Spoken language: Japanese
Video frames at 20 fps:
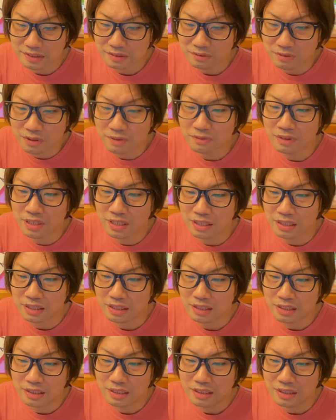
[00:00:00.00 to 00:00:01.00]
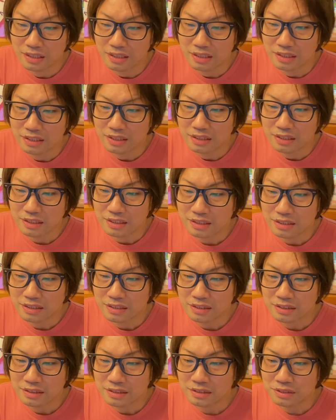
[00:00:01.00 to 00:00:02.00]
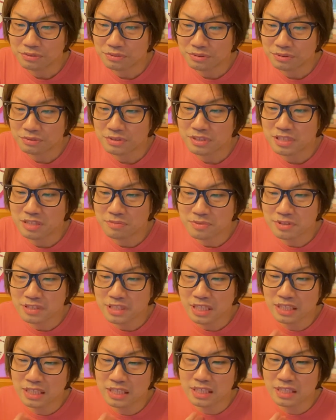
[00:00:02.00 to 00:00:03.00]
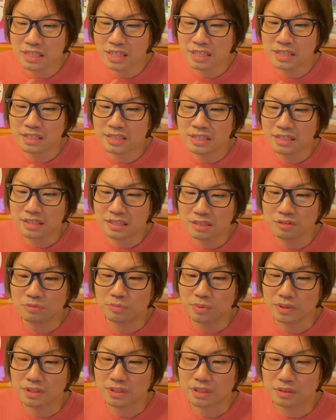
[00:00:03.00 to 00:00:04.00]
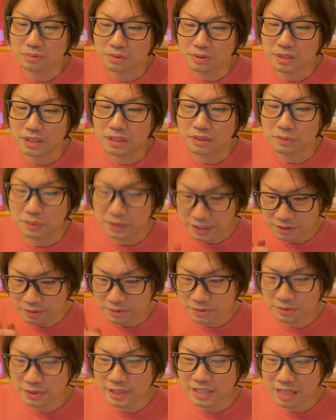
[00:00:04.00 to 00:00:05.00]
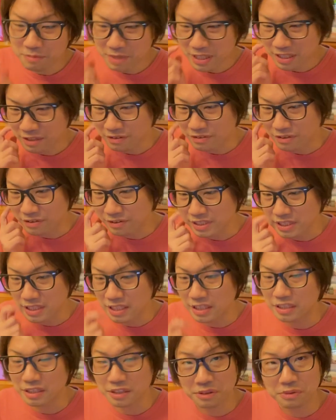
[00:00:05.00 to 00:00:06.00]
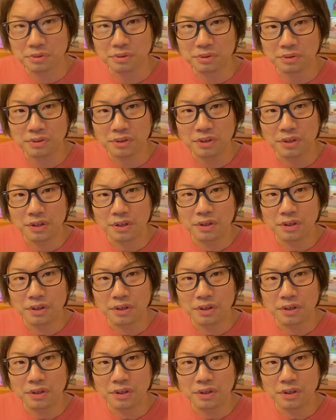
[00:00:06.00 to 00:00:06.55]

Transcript: これは、極論自分が聞いてきてて思ってたとこで、俺人それダメって言ってるわけじゃないんだけど、